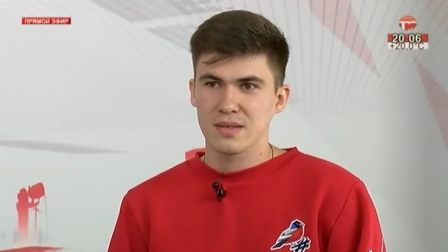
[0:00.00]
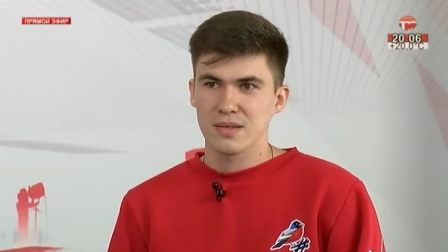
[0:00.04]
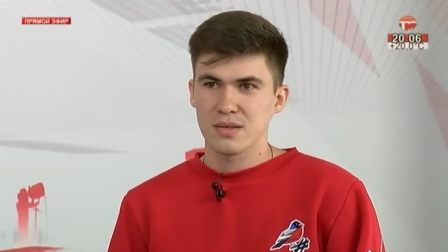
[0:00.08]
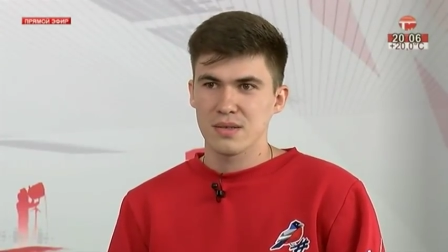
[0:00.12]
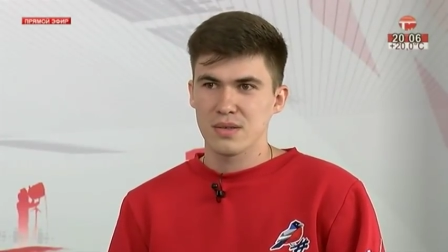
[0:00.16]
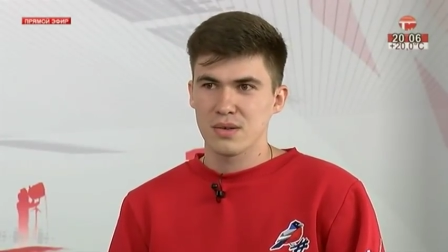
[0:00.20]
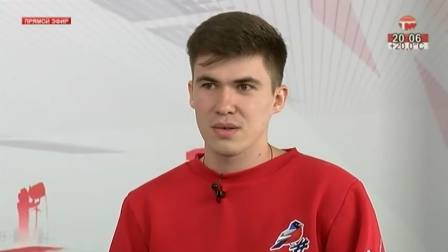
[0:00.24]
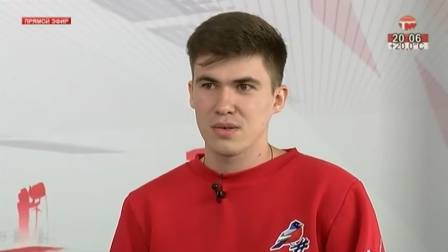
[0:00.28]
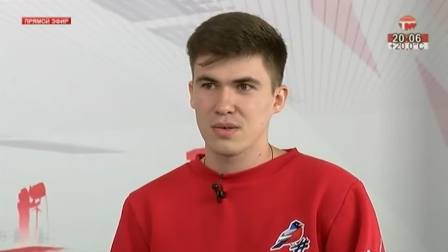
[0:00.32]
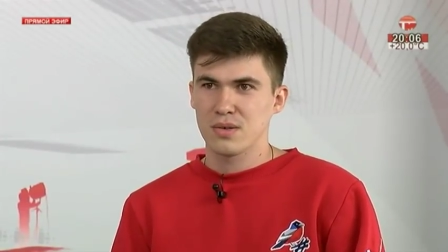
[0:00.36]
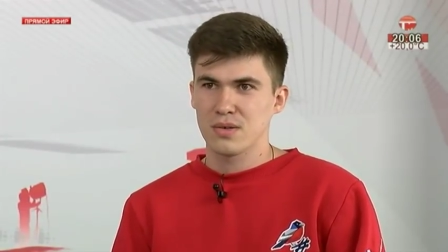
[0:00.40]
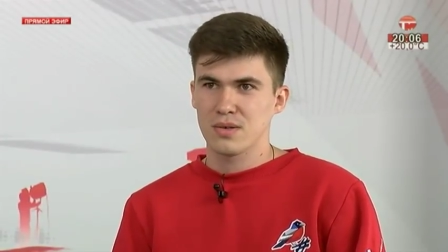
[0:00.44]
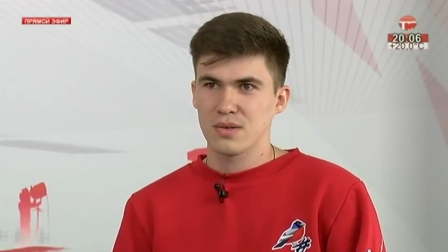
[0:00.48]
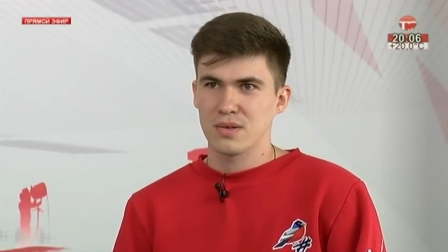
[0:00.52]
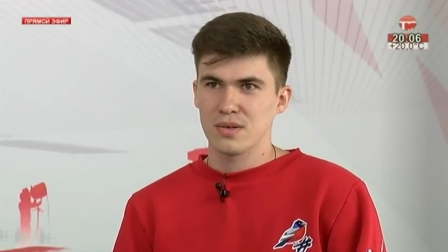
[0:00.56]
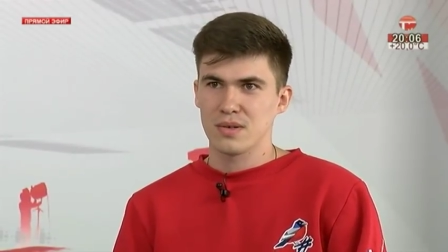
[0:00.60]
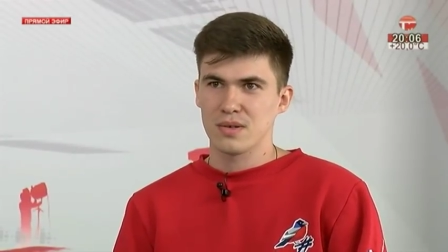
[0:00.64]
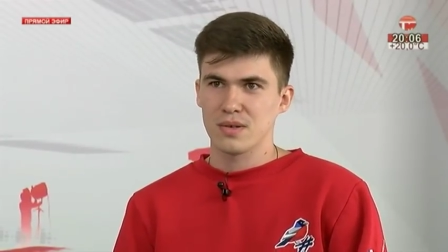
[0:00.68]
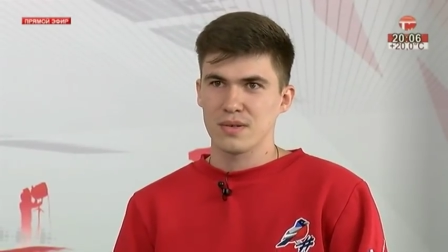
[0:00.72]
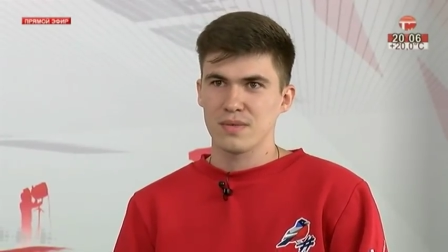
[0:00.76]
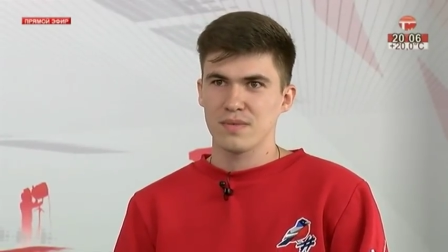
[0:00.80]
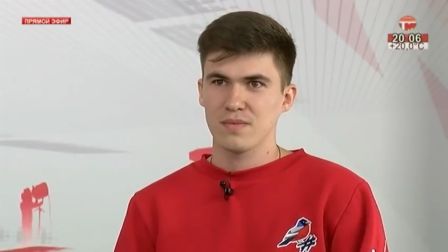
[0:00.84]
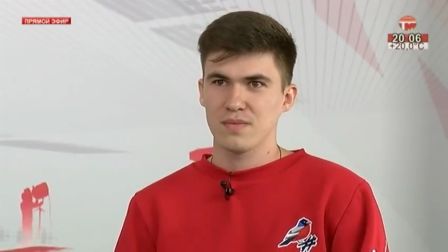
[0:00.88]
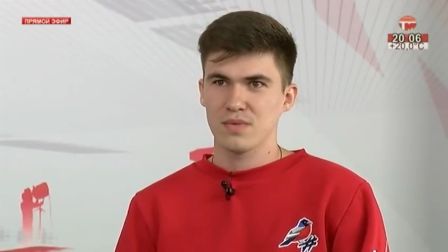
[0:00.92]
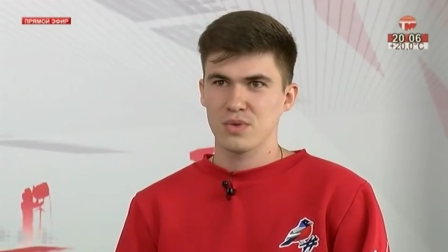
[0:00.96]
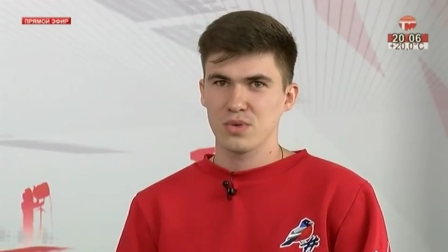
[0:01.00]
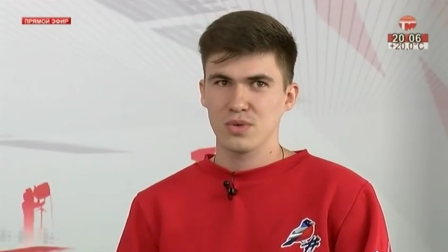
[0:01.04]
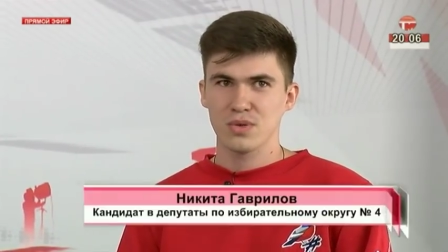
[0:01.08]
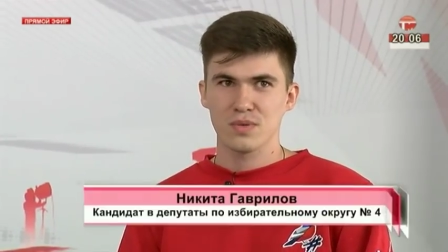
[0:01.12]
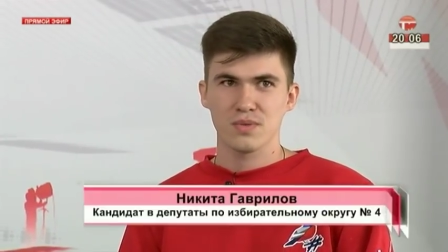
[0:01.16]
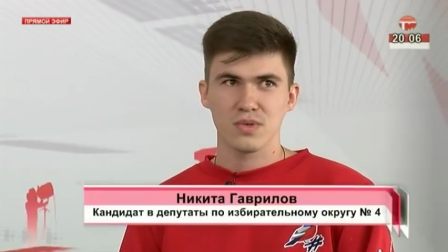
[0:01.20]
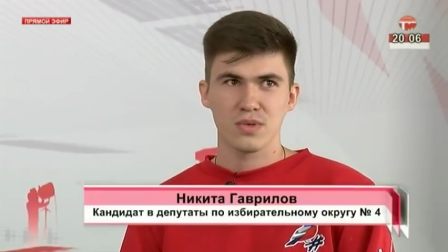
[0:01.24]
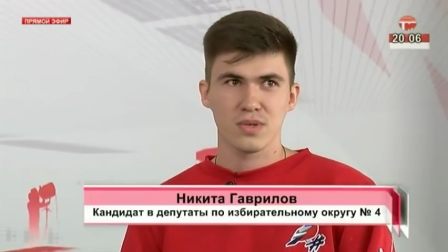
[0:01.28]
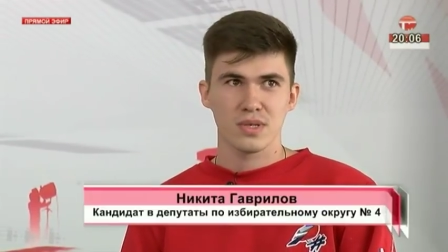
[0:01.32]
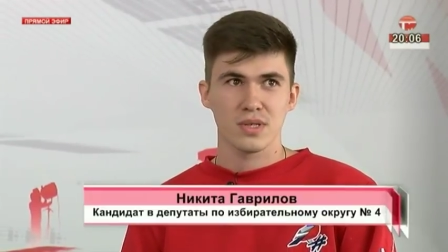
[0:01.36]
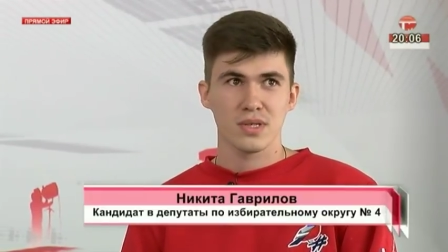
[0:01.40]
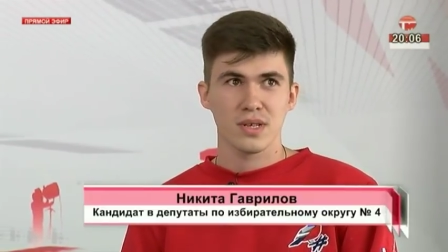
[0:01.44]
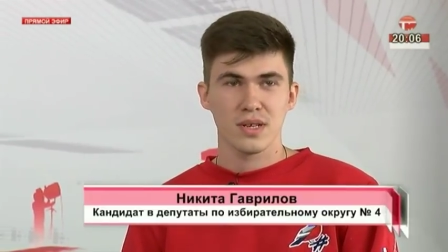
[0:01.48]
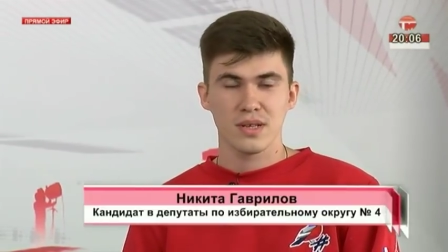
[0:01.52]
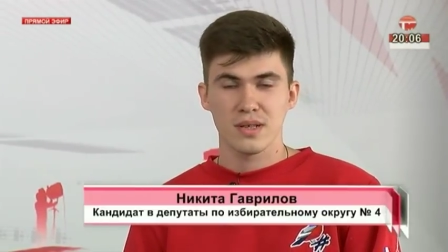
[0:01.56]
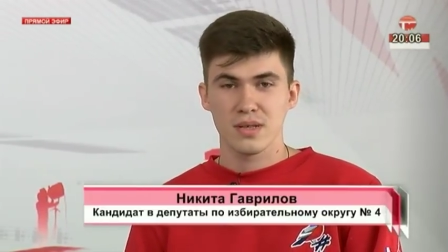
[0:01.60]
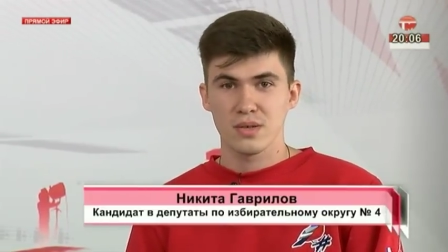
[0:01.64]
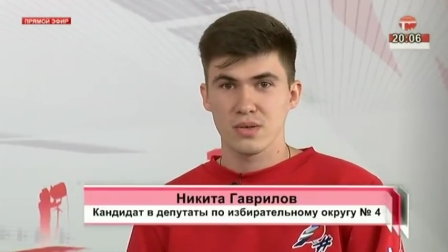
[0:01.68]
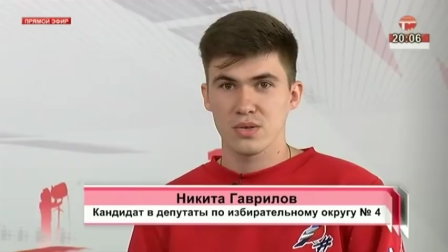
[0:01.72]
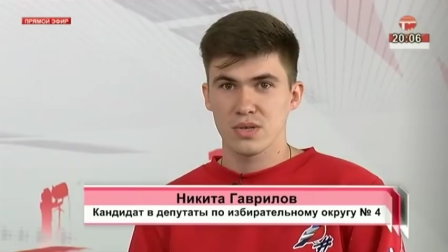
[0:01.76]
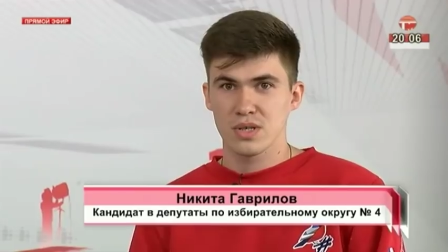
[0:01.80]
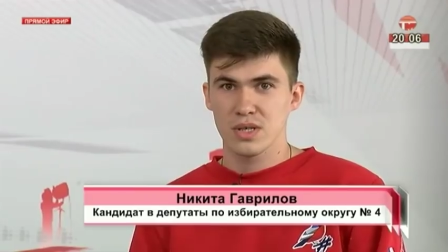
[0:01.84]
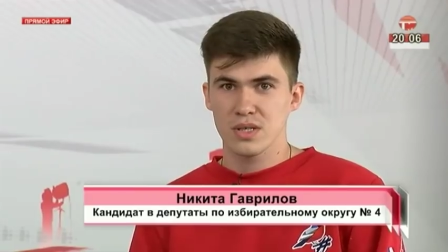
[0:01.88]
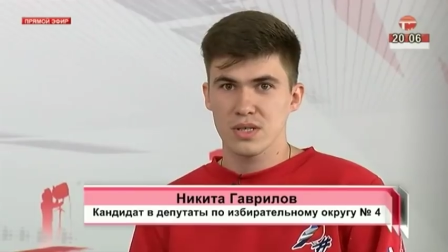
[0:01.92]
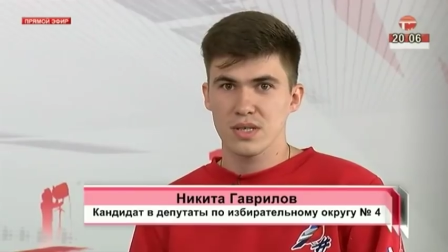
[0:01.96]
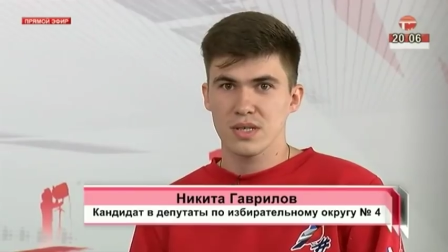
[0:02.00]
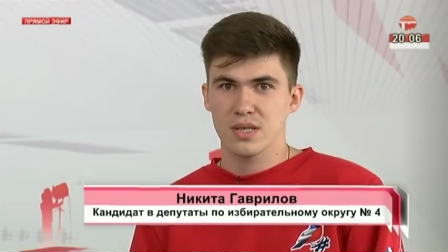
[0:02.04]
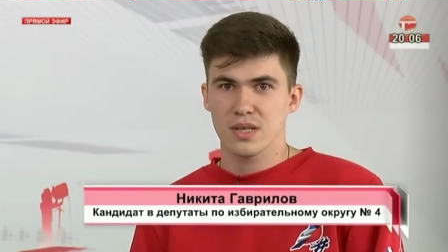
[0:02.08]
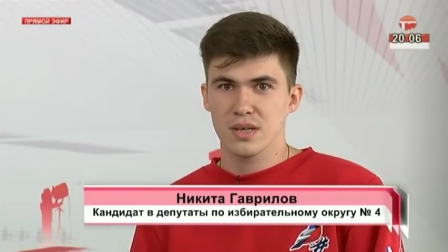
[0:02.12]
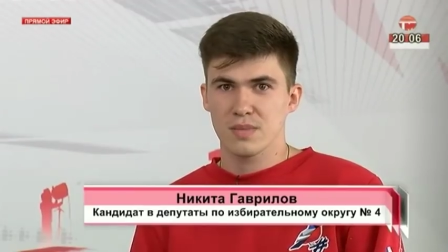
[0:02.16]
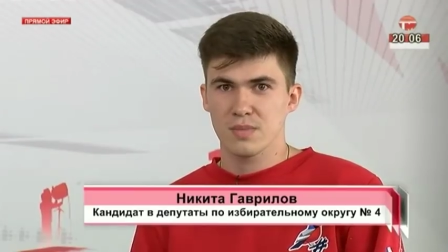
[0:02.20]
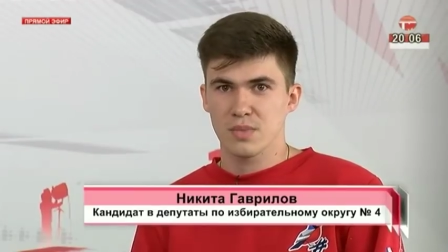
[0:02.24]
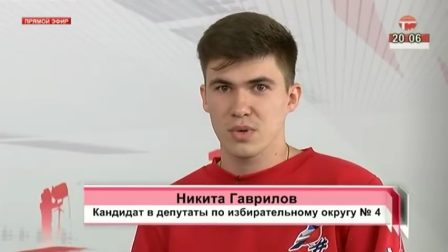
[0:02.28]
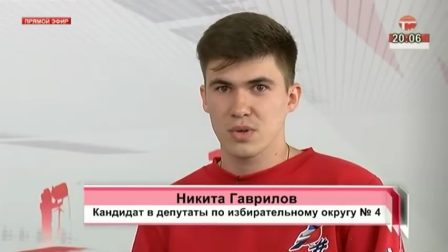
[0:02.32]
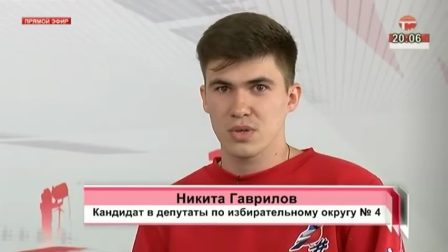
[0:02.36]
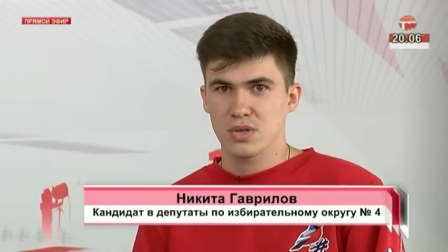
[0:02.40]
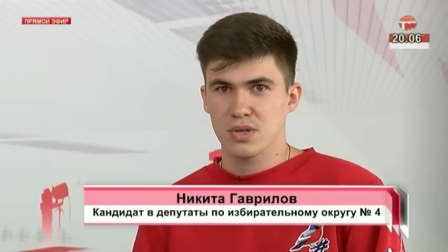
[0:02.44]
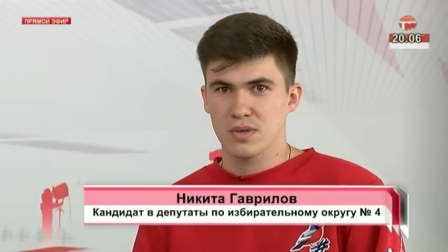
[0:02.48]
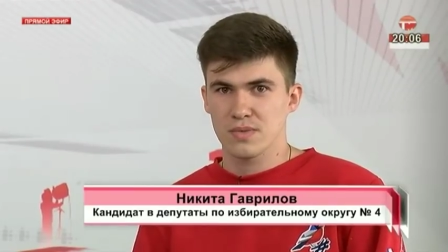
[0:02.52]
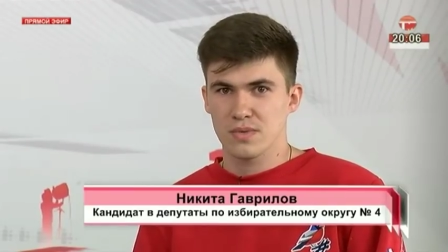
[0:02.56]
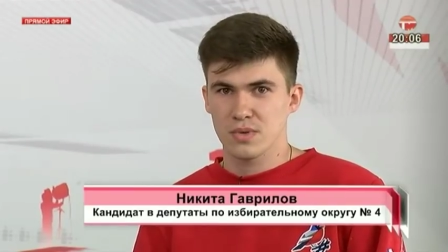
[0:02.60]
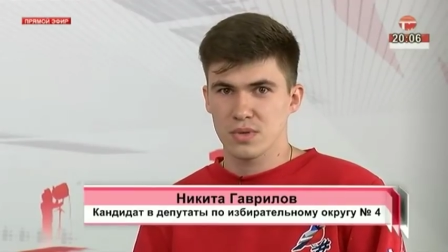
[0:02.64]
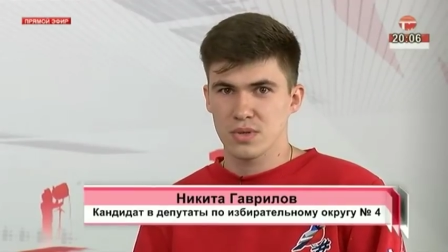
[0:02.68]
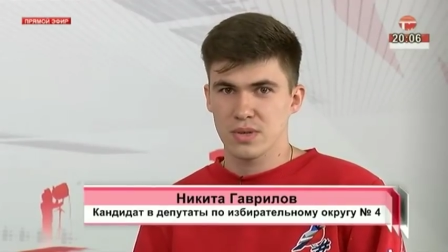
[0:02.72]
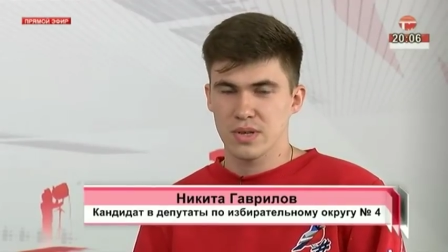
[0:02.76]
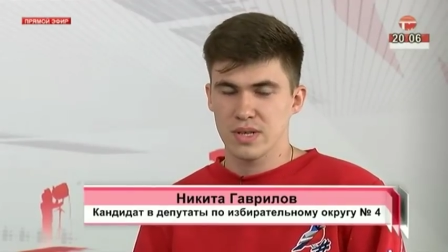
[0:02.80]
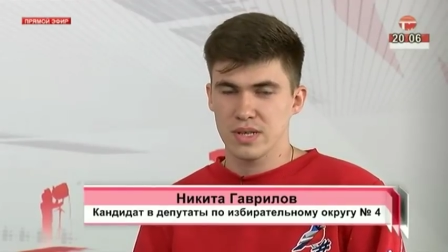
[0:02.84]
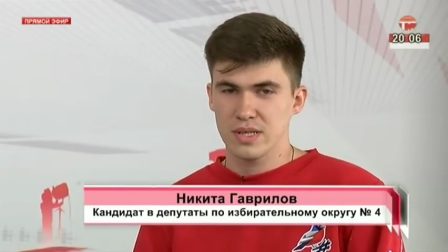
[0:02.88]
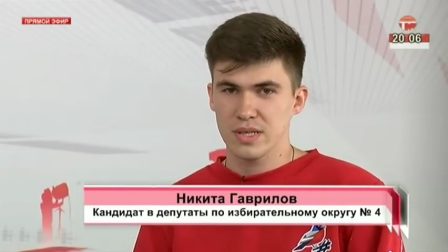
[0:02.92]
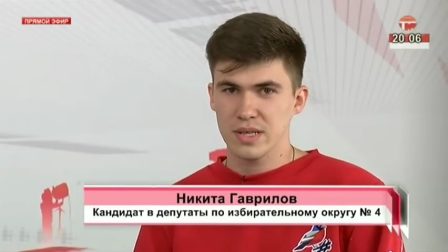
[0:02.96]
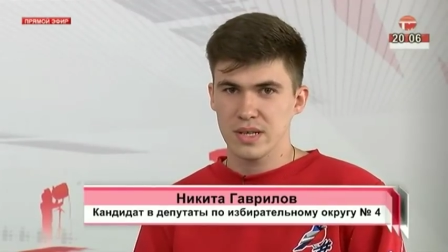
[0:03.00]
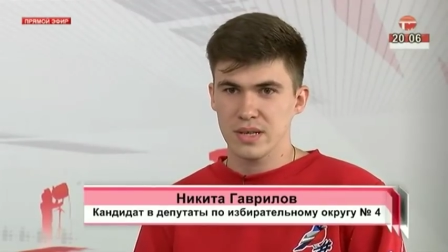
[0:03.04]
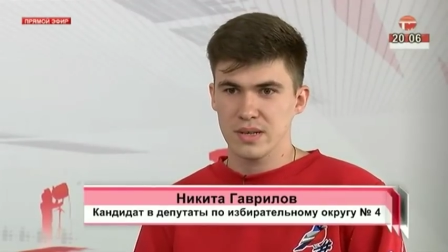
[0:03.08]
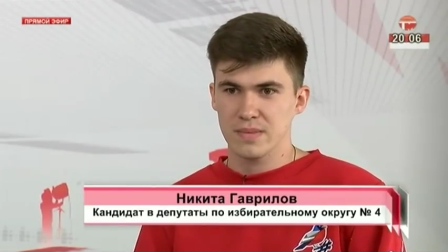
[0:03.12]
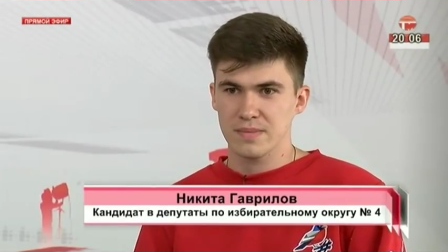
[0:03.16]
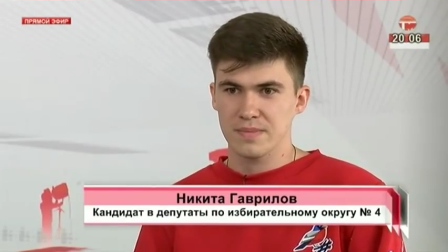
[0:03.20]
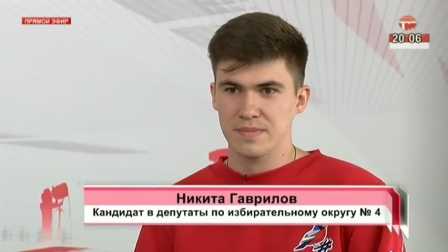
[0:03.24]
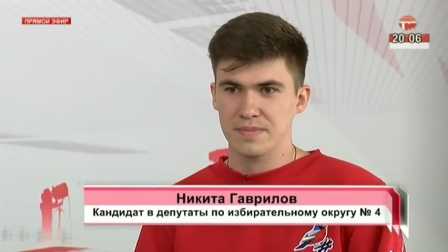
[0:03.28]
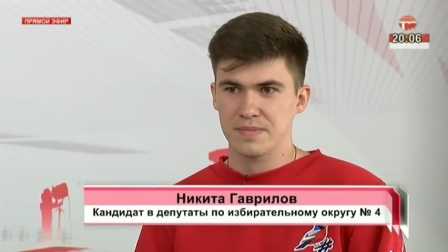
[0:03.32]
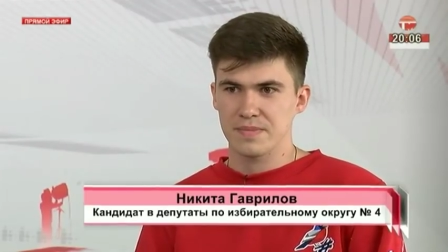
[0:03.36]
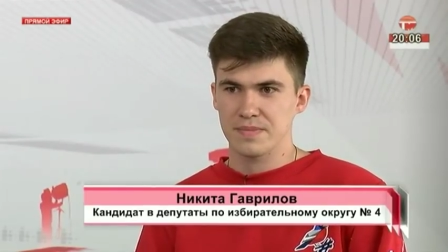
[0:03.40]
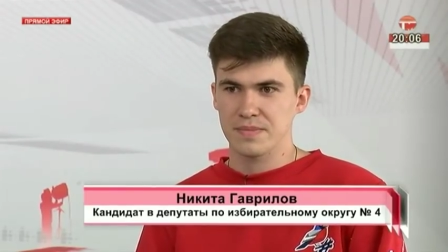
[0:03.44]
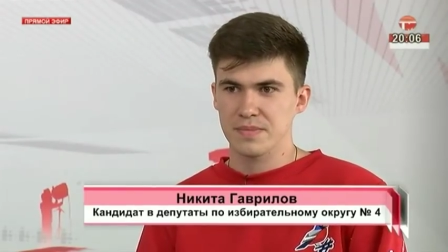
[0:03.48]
но всю свою сознательную жизнь я прожил в Уссурийске.